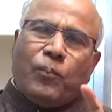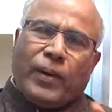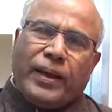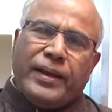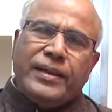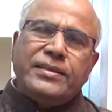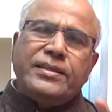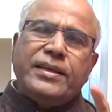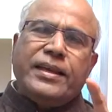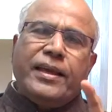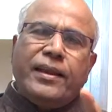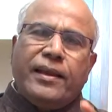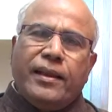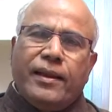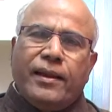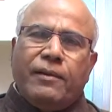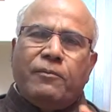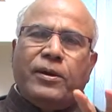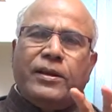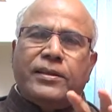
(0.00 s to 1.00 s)
పని చేయని
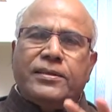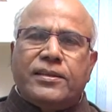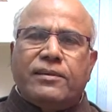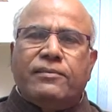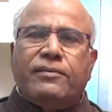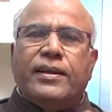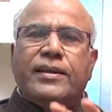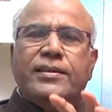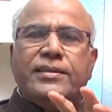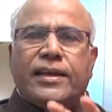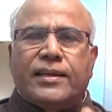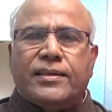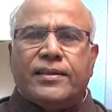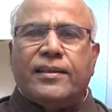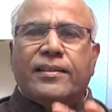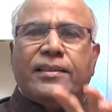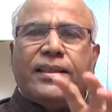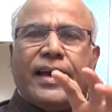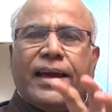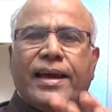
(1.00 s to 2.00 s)
రెమెడిసివిర్
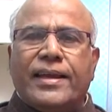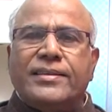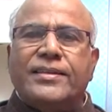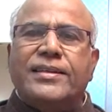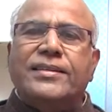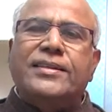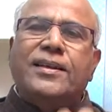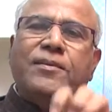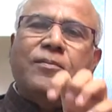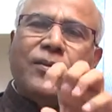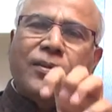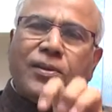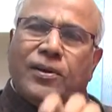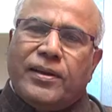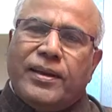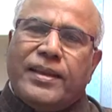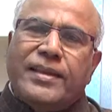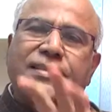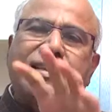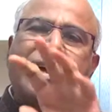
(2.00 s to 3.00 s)
ఇంజెక్షన్ తయారు చేసే
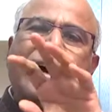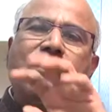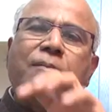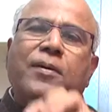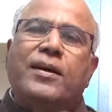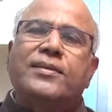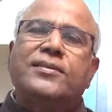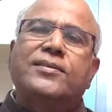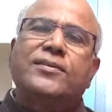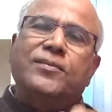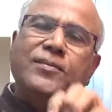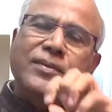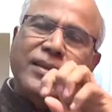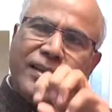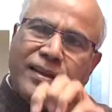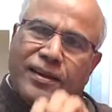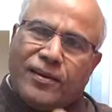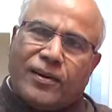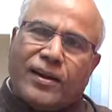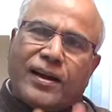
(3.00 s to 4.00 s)
బదులు నీ సామర్థ్యం
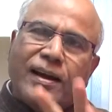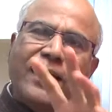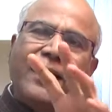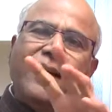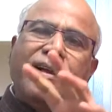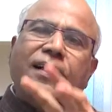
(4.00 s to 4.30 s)
నీ యొక్క